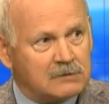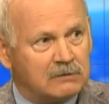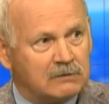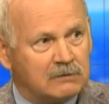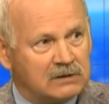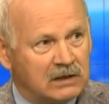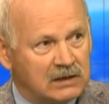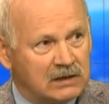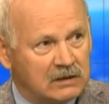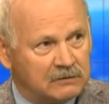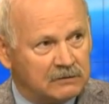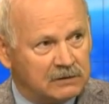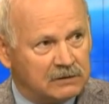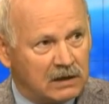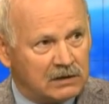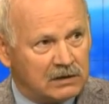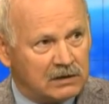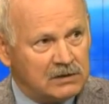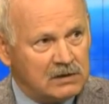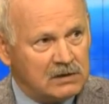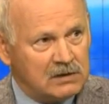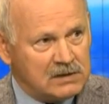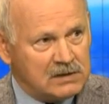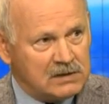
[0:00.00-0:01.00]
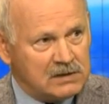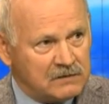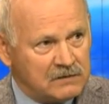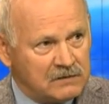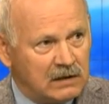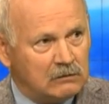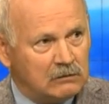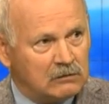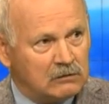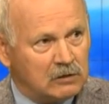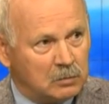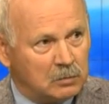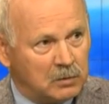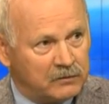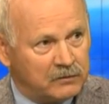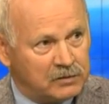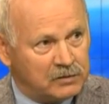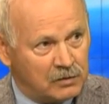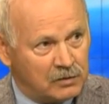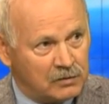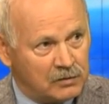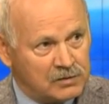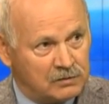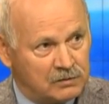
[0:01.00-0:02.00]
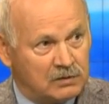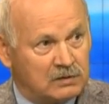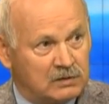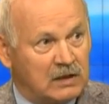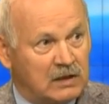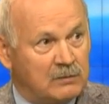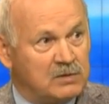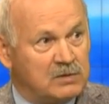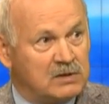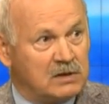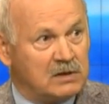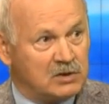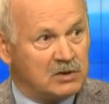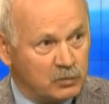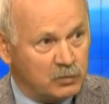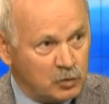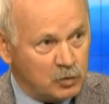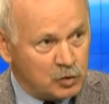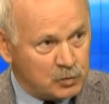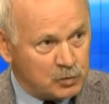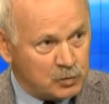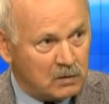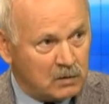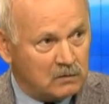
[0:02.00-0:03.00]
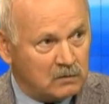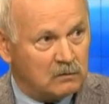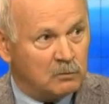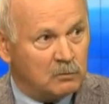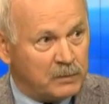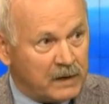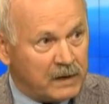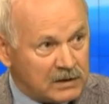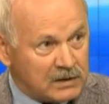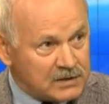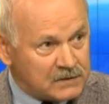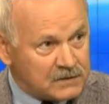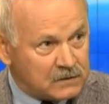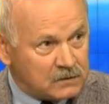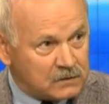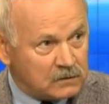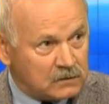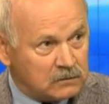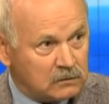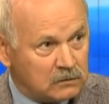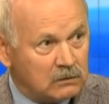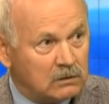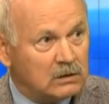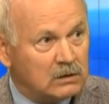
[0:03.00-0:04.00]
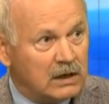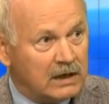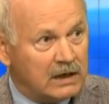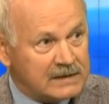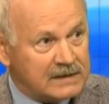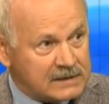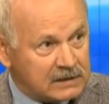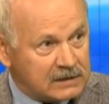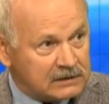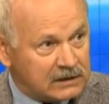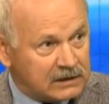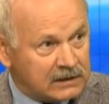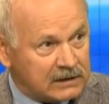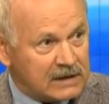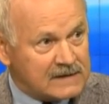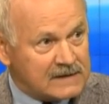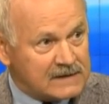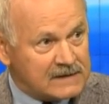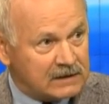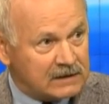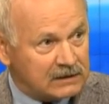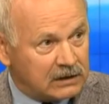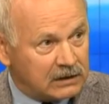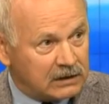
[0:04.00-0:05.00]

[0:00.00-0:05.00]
składania wyjaśnień ze względu na obowiązującą ich tajemnicę służbową, państwową, etc., etc.